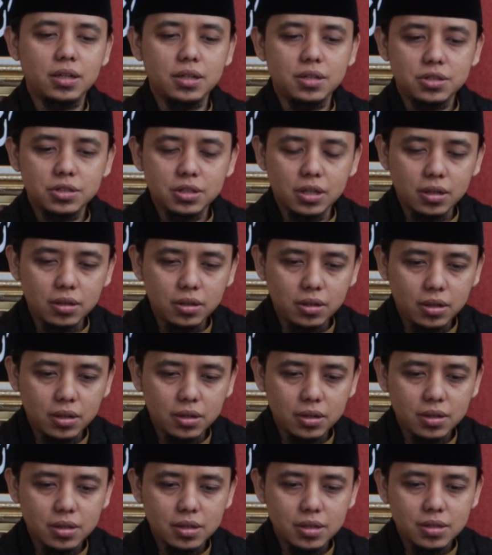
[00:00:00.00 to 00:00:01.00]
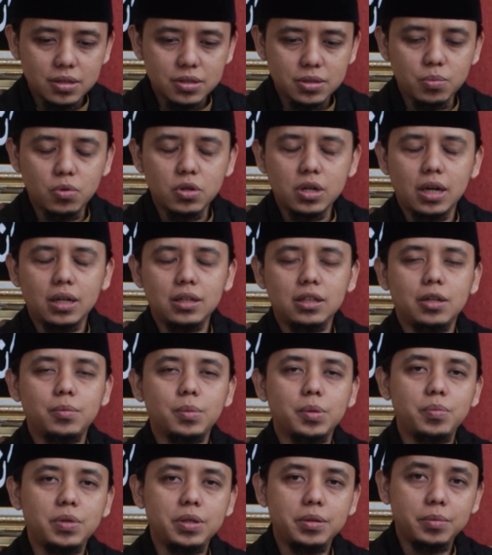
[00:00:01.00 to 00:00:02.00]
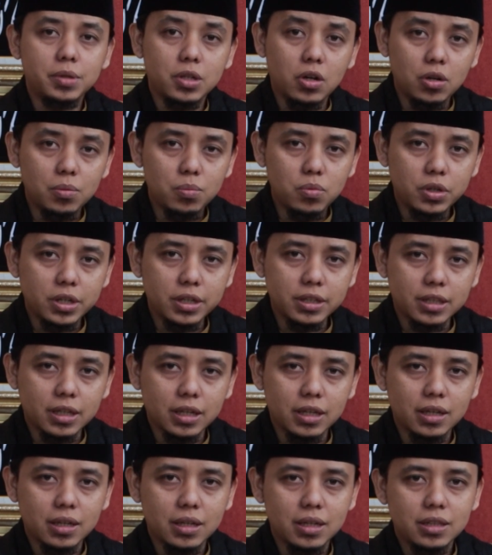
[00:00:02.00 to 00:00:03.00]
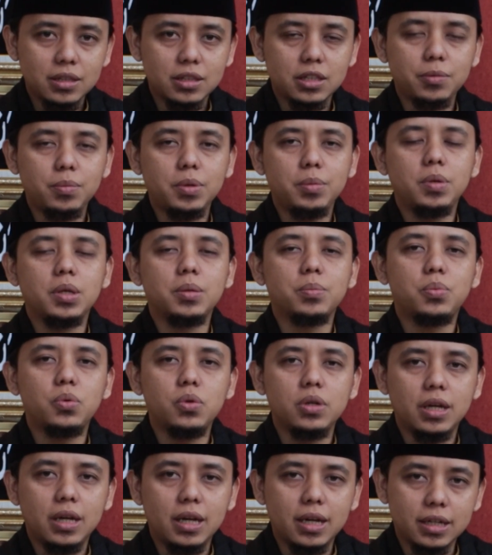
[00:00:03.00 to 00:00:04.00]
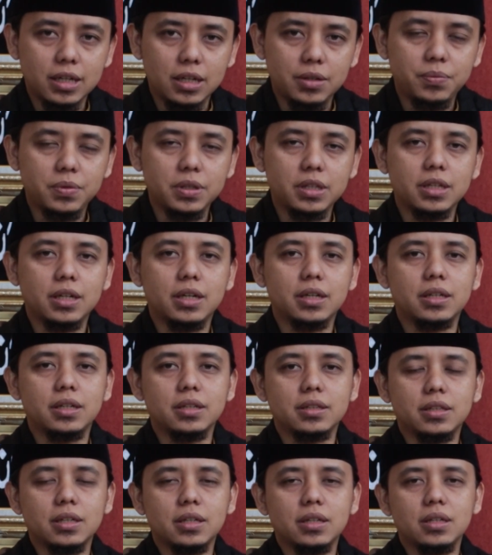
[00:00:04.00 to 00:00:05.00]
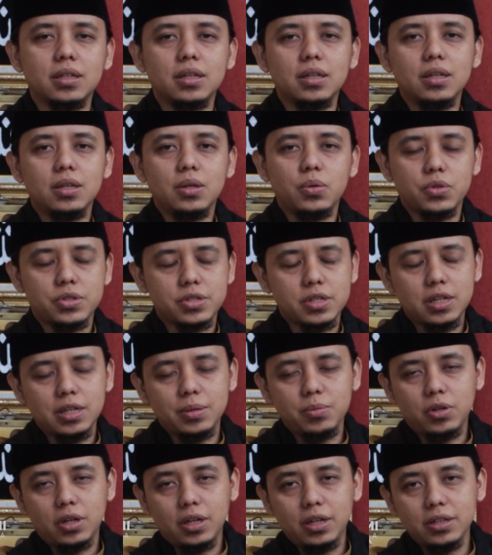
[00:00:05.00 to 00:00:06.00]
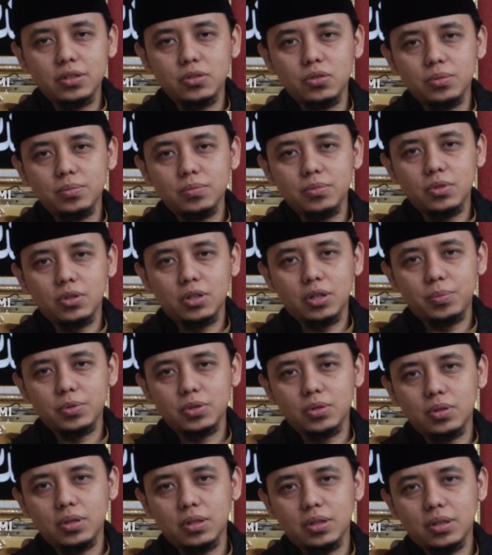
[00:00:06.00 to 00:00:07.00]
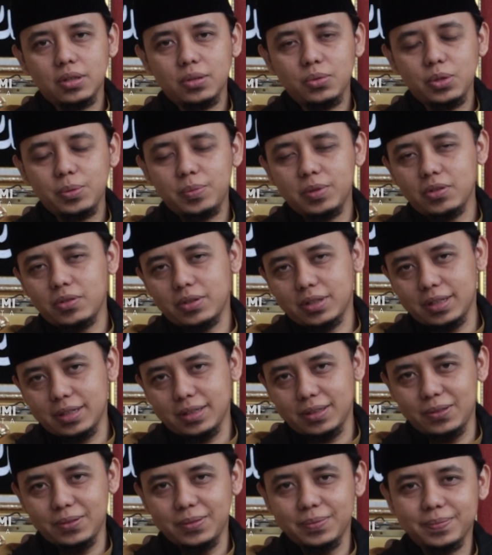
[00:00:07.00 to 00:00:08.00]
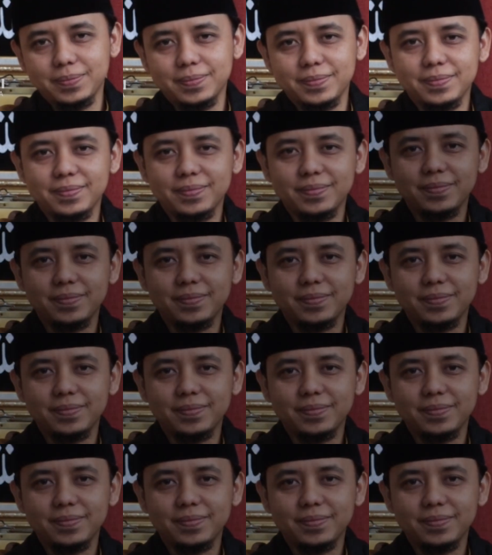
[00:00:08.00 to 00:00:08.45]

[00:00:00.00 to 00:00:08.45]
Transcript: Insya Allah, semoga Allah membimbing kolbu kita terbimbing pula akal pikiran kita. Wassalamualaikum warahmatullahi wabarakatuh.